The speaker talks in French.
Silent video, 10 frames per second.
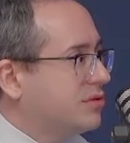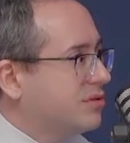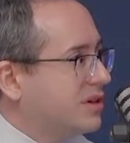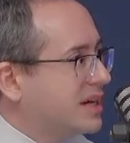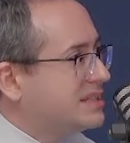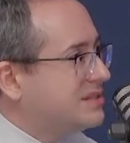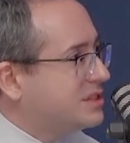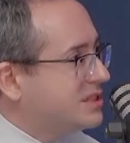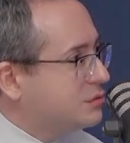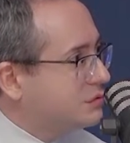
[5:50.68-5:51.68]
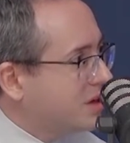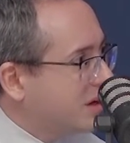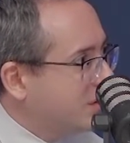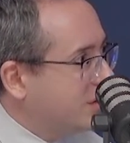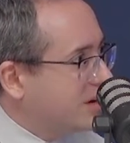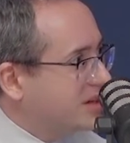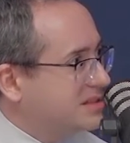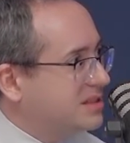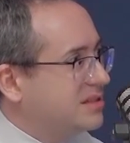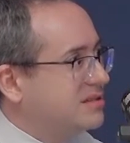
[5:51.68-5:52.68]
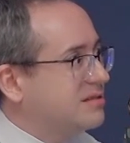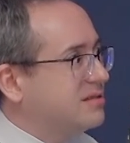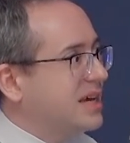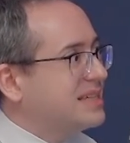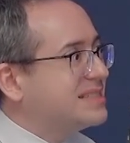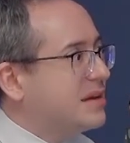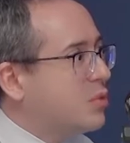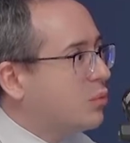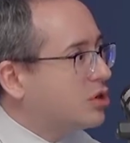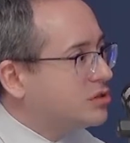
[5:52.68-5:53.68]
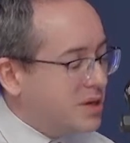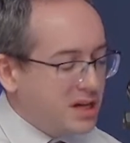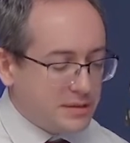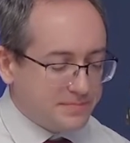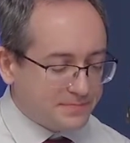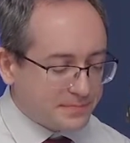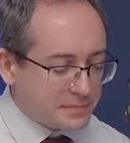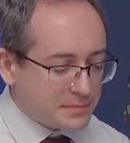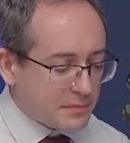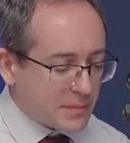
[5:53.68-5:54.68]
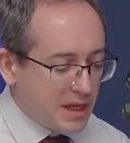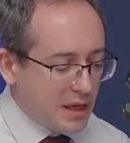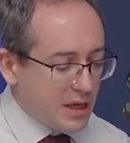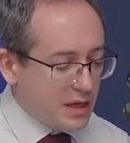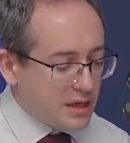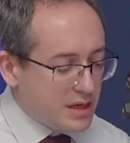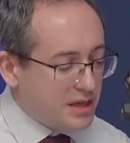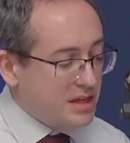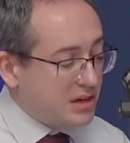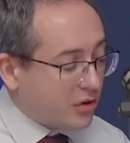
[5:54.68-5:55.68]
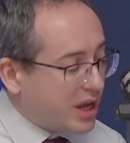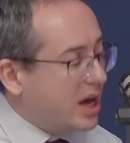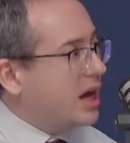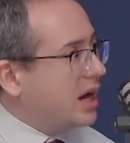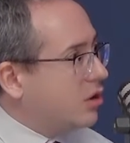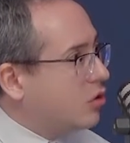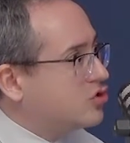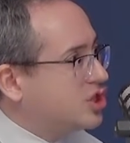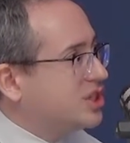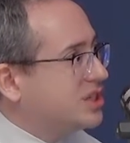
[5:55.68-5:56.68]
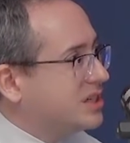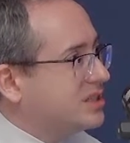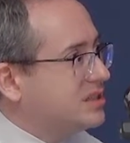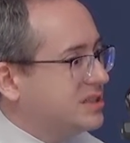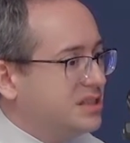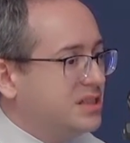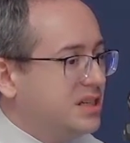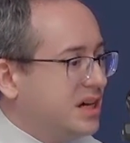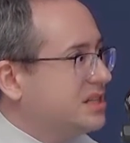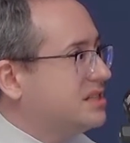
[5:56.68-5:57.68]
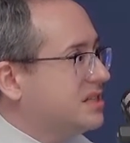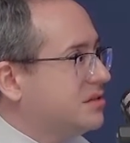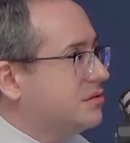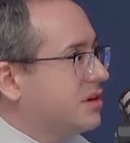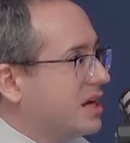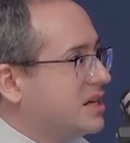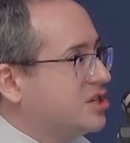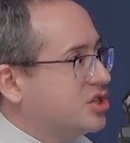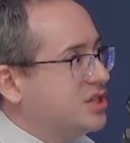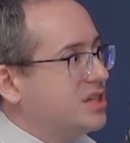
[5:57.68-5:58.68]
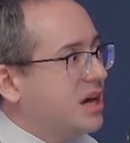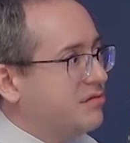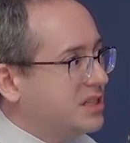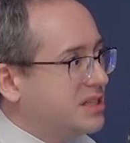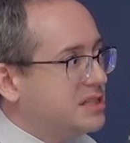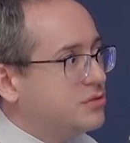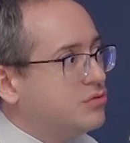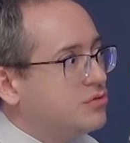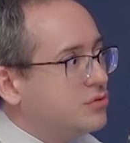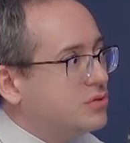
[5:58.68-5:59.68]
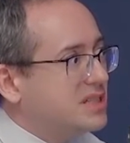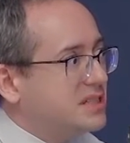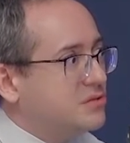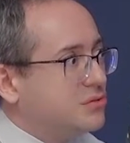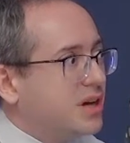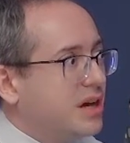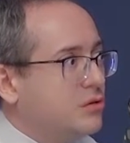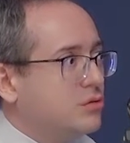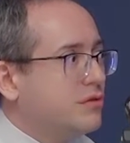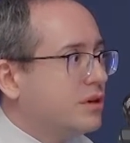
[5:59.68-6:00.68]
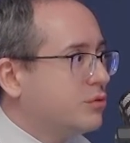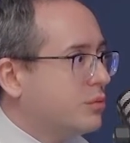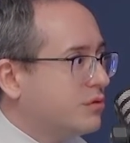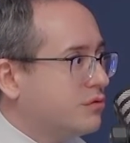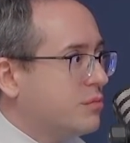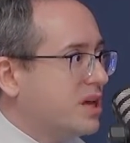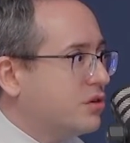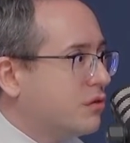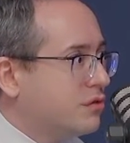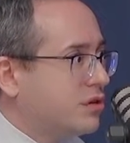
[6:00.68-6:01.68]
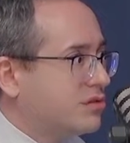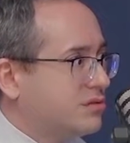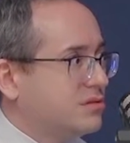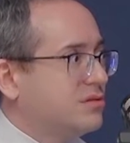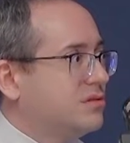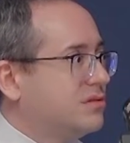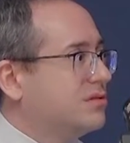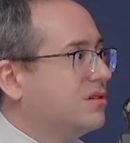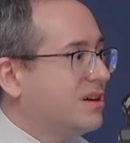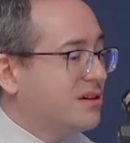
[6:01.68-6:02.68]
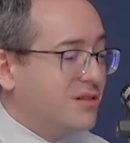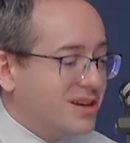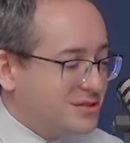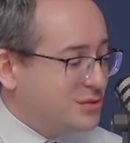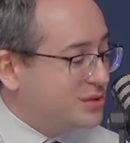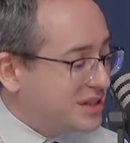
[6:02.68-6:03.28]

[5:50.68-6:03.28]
l'activité de ferrailleurs était euh, extrêmement prospère. Et il en a accroché un qui a été euh, alléché avec des discussions qui étaient secrètes. Le gouvernement veut mettre en vente euh, voilà, ce tas de